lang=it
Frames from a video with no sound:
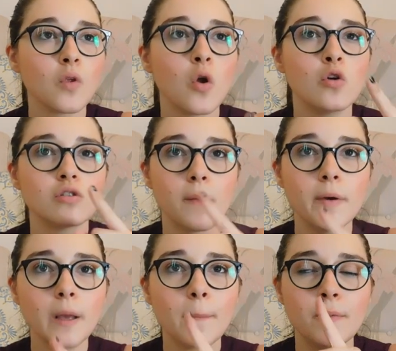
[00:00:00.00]
Lo
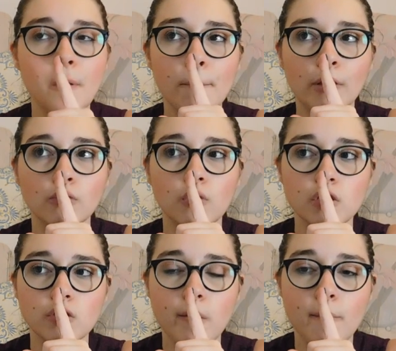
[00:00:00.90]
sapete a primo impatto che
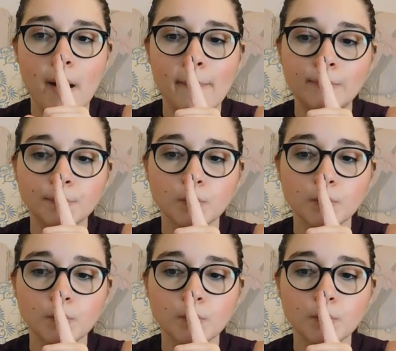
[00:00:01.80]
sembra?